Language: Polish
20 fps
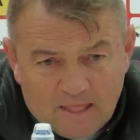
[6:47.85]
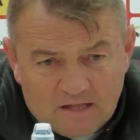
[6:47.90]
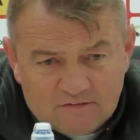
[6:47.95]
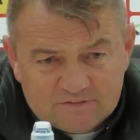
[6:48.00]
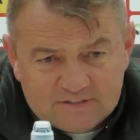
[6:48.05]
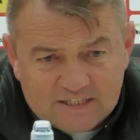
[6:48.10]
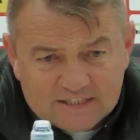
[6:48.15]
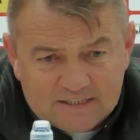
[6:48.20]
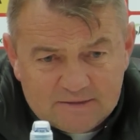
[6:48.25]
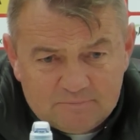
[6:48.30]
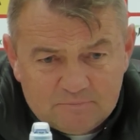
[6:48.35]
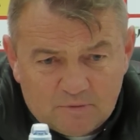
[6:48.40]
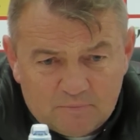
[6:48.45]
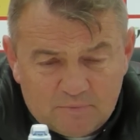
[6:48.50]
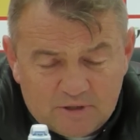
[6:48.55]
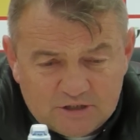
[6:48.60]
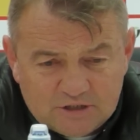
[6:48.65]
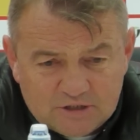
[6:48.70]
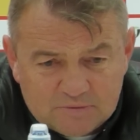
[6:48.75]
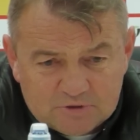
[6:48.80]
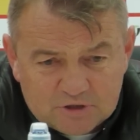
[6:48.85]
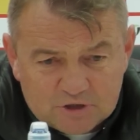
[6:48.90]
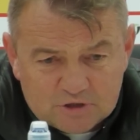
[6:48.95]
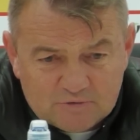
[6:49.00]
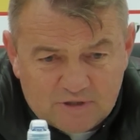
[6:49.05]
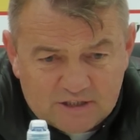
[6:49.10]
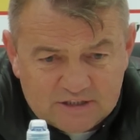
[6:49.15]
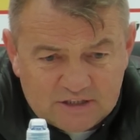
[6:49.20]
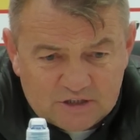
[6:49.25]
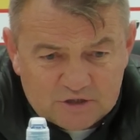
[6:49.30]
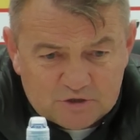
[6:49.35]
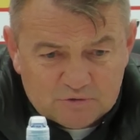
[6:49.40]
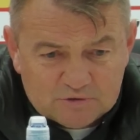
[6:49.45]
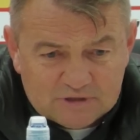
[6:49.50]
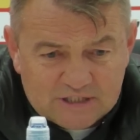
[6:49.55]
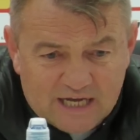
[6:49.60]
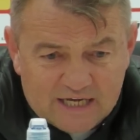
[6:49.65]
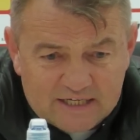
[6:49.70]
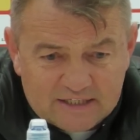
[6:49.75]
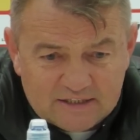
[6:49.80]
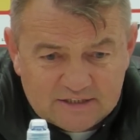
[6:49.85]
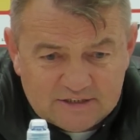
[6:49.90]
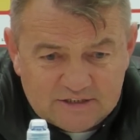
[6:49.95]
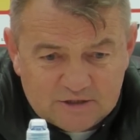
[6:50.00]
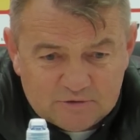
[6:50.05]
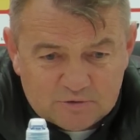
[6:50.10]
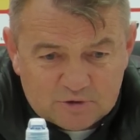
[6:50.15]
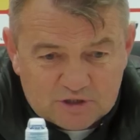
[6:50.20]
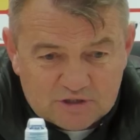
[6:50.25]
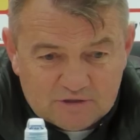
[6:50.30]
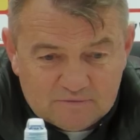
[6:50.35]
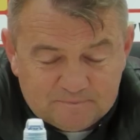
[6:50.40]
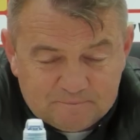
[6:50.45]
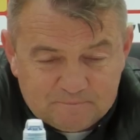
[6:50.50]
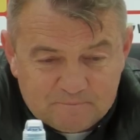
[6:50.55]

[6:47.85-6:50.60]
w takim momencie przyszła i ten rzut karny, gdzie już